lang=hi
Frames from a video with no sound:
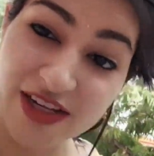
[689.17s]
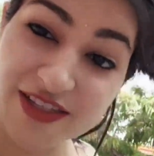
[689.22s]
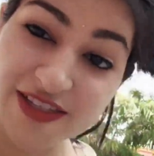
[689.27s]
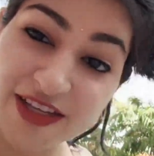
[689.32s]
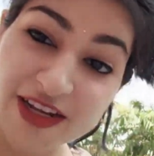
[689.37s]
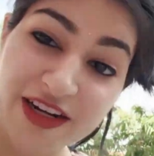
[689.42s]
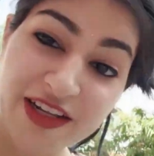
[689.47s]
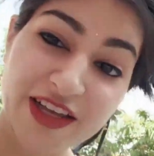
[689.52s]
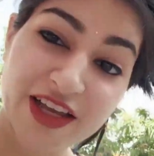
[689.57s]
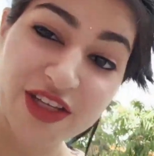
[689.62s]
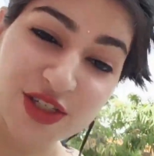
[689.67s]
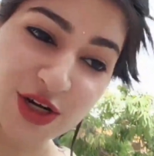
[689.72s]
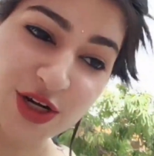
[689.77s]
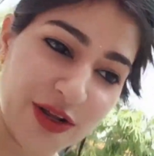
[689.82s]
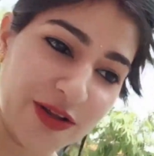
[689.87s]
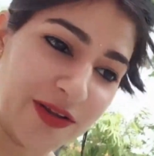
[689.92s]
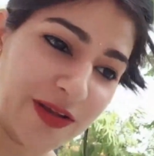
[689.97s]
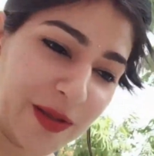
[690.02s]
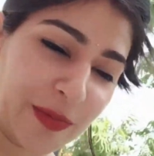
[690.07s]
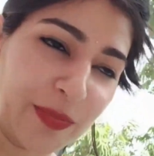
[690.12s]
सीढ़ियाँ
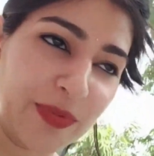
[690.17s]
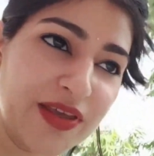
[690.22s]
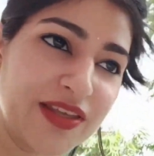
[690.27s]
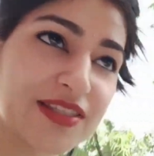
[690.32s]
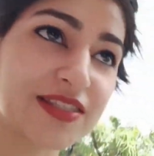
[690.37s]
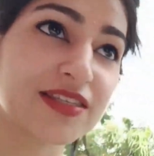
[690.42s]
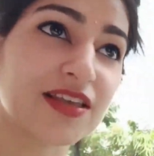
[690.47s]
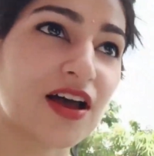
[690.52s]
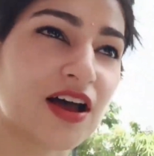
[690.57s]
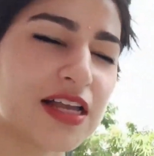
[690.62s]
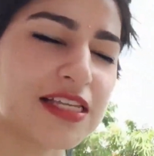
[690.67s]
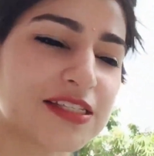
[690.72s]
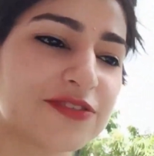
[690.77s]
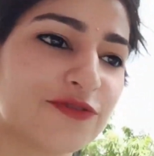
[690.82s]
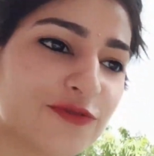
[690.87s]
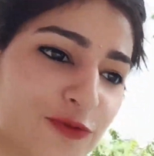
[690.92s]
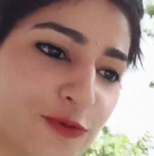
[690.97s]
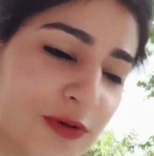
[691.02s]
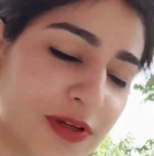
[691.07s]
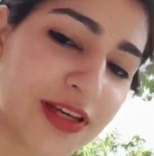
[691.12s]
चढ़ने में सांस
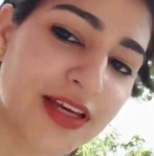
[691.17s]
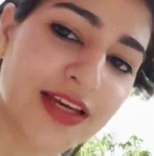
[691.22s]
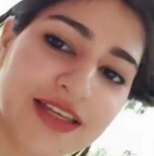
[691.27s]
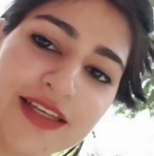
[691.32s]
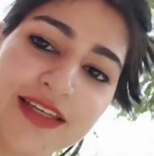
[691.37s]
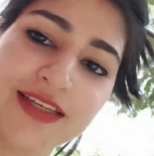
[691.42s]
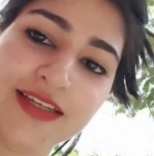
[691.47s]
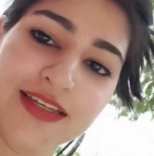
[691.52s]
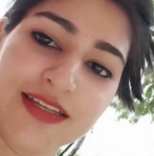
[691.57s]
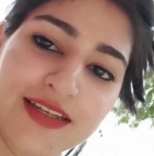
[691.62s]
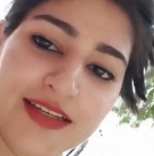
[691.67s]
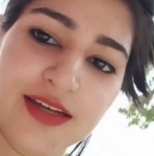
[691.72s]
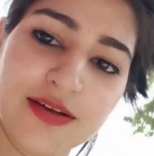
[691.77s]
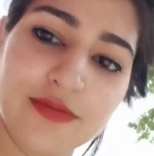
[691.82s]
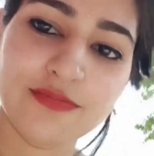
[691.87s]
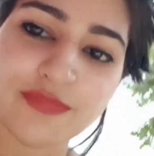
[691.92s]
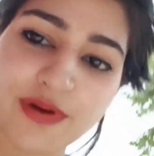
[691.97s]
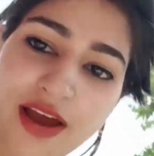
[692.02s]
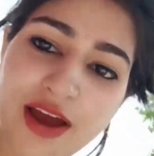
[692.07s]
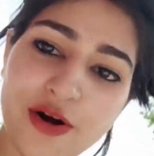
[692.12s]
फूल गई
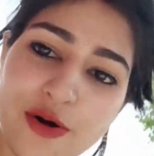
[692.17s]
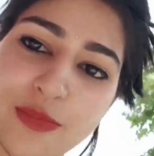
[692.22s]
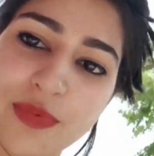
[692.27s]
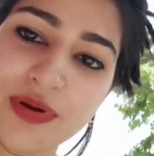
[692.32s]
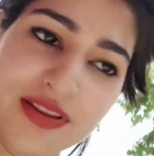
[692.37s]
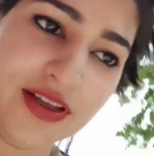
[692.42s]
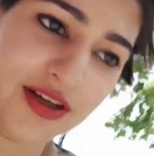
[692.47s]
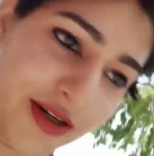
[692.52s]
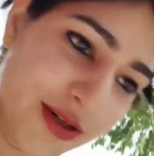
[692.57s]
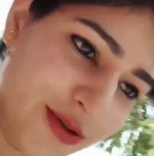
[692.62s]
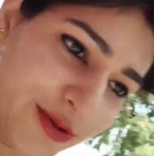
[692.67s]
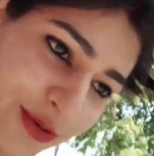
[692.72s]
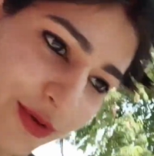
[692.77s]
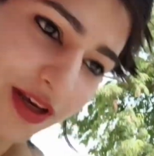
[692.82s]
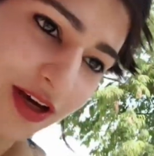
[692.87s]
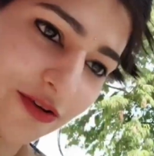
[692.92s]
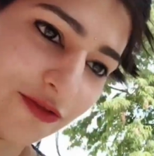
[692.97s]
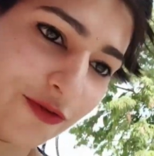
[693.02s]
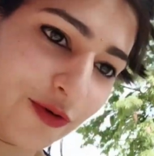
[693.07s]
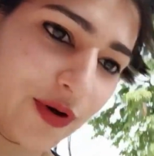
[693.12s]
पैरों में दर्द हो
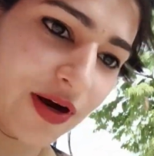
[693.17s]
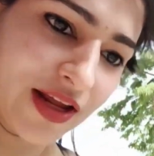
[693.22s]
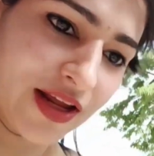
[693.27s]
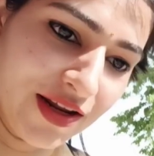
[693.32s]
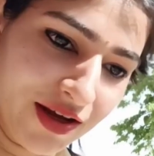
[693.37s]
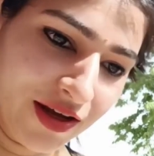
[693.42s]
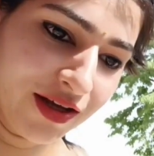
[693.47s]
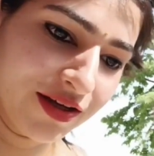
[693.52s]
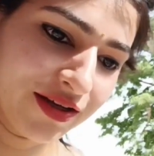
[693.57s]
गया वो अलग